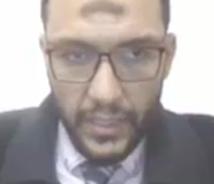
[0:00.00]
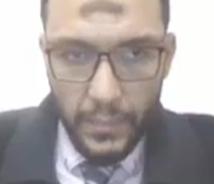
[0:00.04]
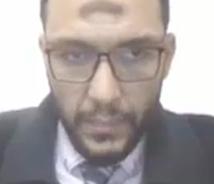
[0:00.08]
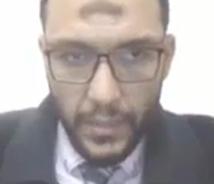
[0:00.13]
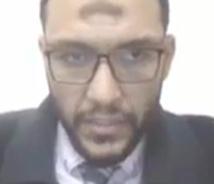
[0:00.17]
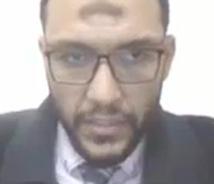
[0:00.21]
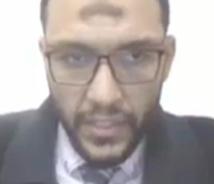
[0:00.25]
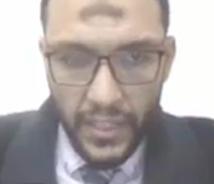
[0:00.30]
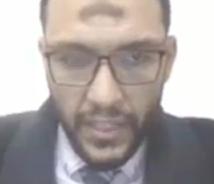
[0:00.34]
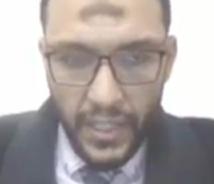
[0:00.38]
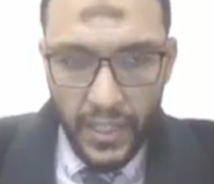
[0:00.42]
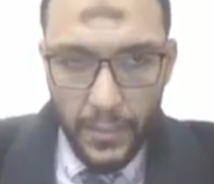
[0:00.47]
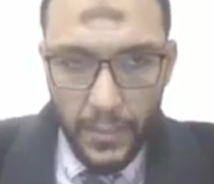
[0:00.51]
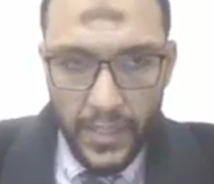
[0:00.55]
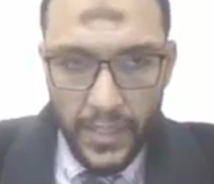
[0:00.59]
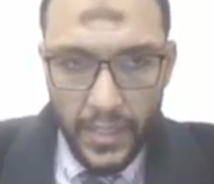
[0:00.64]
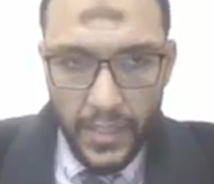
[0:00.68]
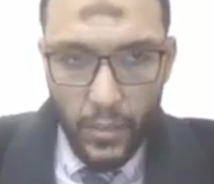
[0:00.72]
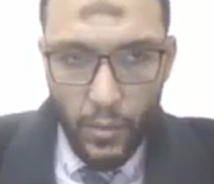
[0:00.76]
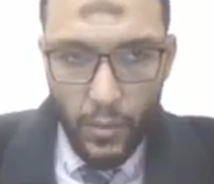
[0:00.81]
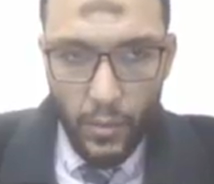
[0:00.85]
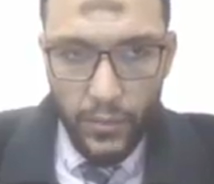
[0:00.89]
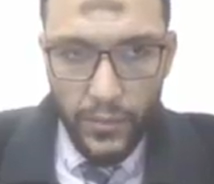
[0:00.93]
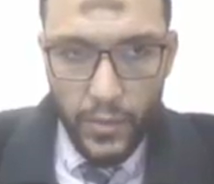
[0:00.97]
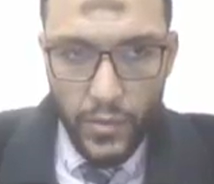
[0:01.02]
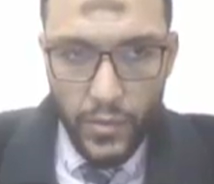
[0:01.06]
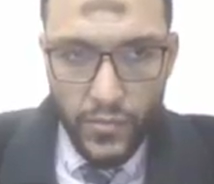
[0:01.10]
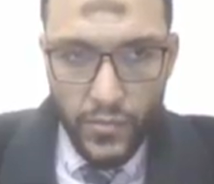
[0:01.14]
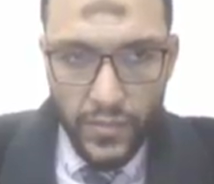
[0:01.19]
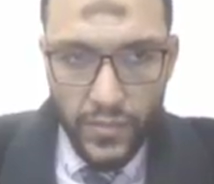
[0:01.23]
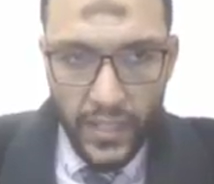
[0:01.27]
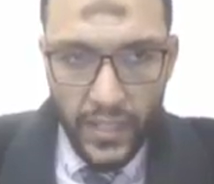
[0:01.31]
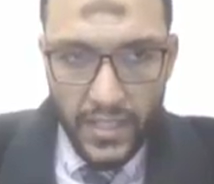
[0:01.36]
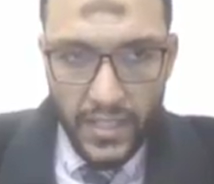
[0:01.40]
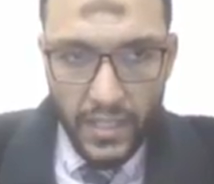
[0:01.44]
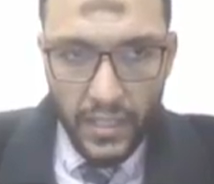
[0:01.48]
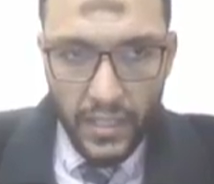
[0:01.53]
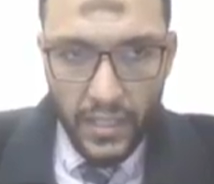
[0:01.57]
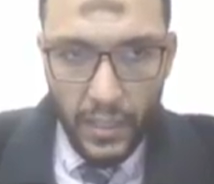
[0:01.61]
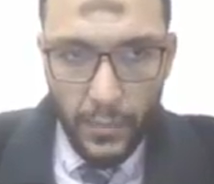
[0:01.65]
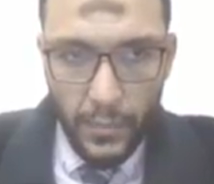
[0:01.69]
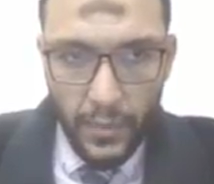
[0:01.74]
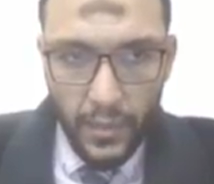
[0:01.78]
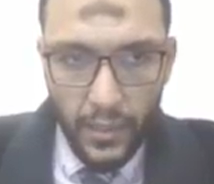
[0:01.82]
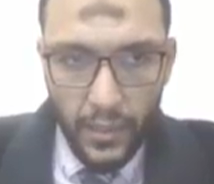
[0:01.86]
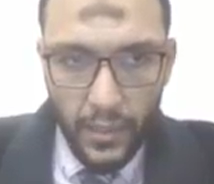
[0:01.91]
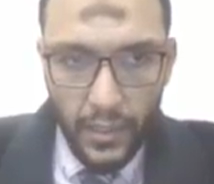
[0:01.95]
اللي هتبقى شغاله بيا جوه الفيوز فانا عايز
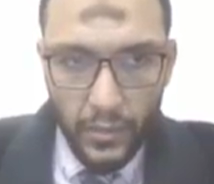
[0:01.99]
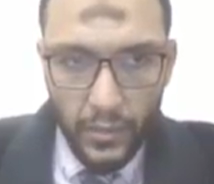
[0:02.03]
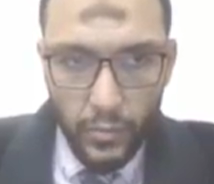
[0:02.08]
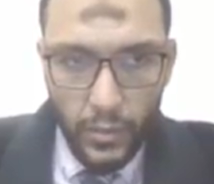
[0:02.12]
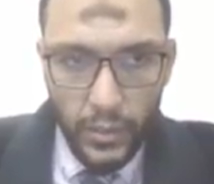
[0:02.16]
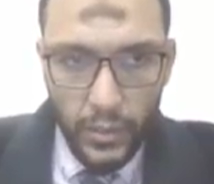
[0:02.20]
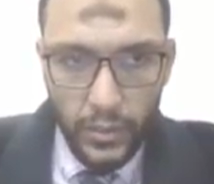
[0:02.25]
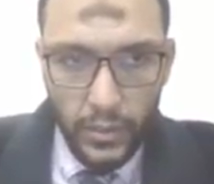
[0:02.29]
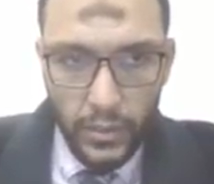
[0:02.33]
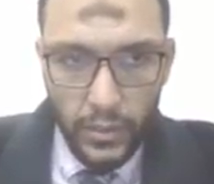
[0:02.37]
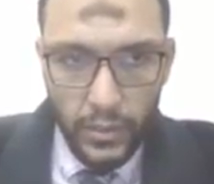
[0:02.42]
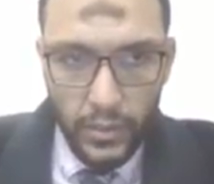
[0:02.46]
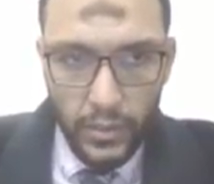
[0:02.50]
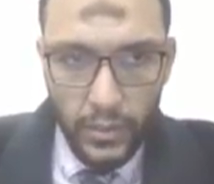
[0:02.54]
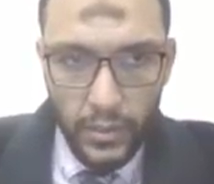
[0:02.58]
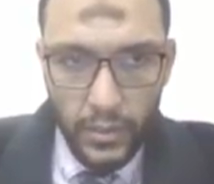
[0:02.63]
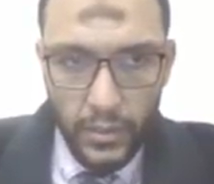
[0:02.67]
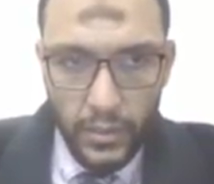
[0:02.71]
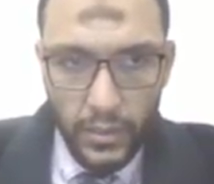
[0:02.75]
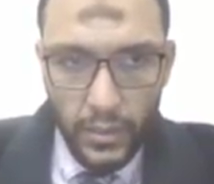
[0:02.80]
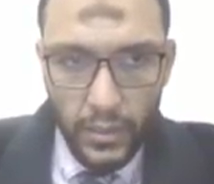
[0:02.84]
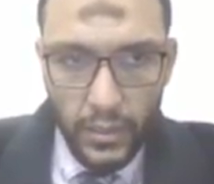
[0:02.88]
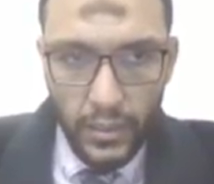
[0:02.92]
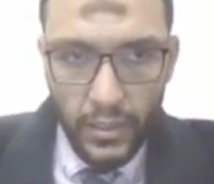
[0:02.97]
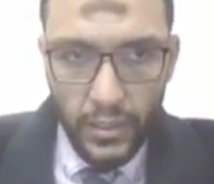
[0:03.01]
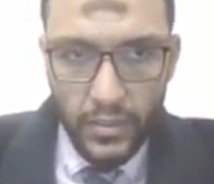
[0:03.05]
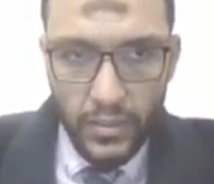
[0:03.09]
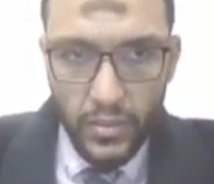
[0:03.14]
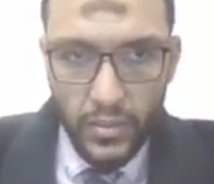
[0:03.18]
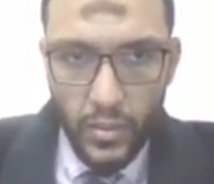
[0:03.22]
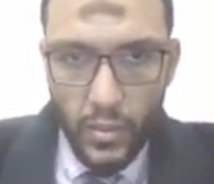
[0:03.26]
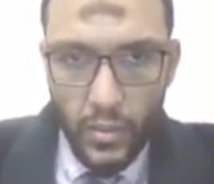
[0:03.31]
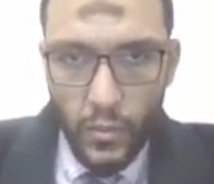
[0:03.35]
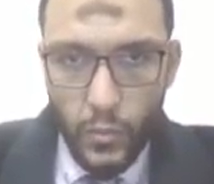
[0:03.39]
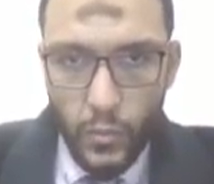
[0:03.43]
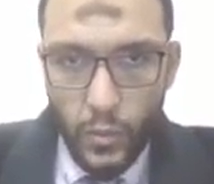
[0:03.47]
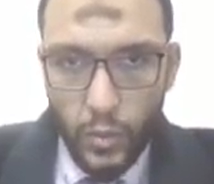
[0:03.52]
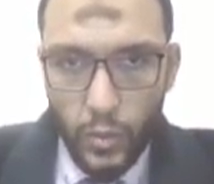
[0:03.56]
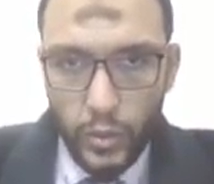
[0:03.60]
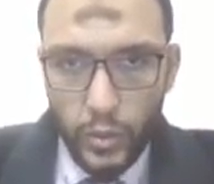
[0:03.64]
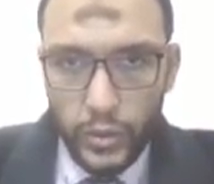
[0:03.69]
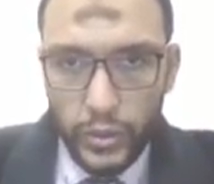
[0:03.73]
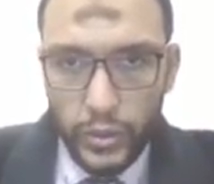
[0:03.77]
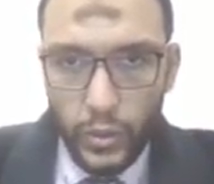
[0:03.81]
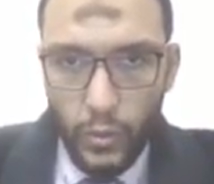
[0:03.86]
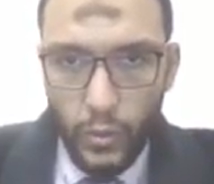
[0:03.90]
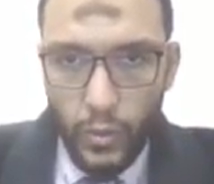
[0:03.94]
اطلع بره خطوه خلاص
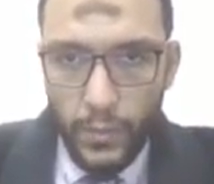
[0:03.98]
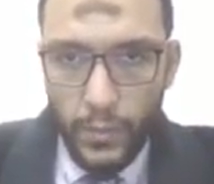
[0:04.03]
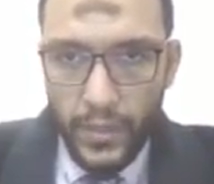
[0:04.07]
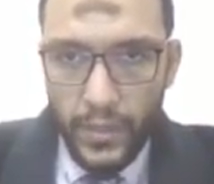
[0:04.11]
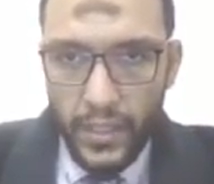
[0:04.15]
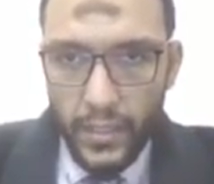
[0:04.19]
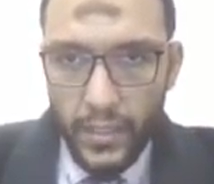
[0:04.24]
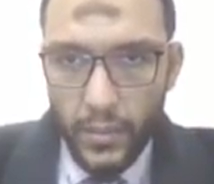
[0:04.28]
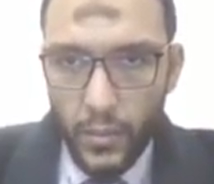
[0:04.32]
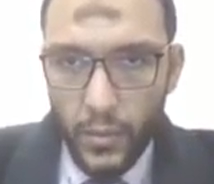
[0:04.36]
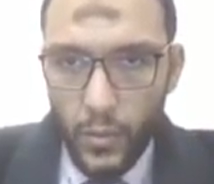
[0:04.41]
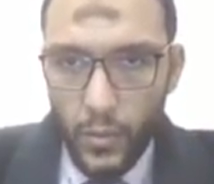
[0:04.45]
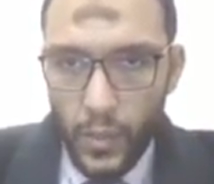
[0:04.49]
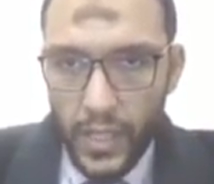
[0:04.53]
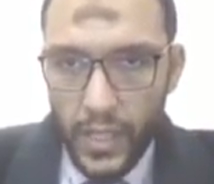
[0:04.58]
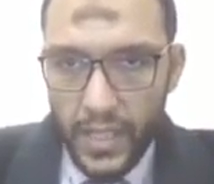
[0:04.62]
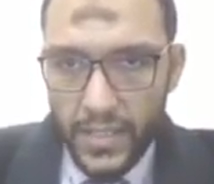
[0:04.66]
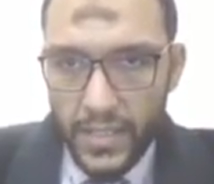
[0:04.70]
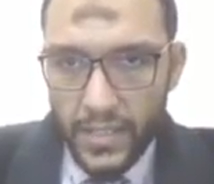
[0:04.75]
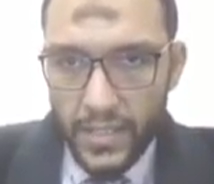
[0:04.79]
واخش جوه مين جوه